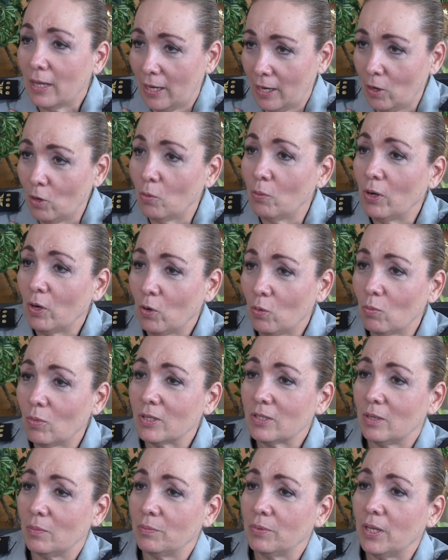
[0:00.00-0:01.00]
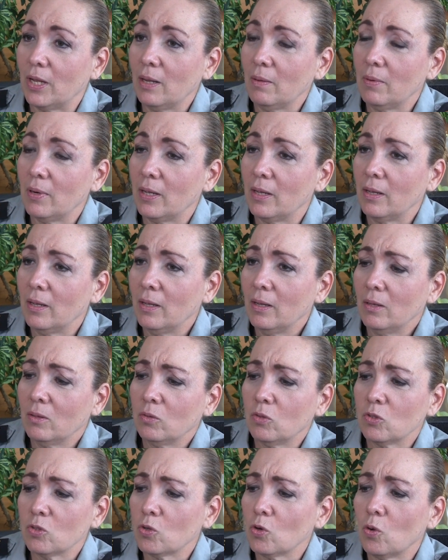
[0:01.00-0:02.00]
él lo ve como aceptable.
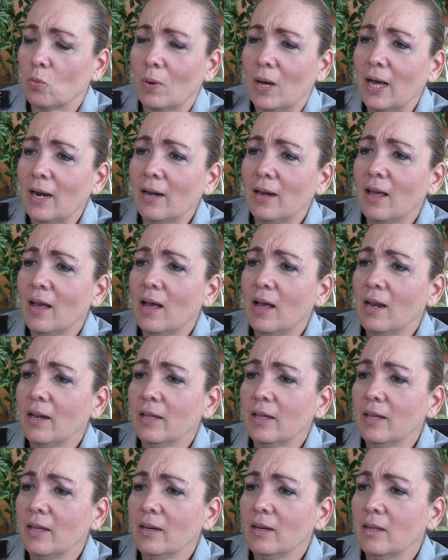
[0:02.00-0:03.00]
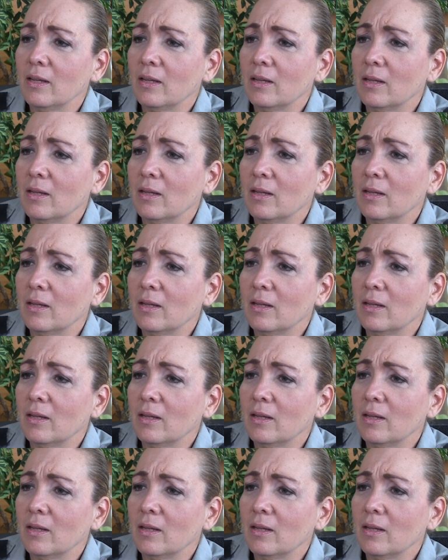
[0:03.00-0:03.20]
Entonces robarle a alguien,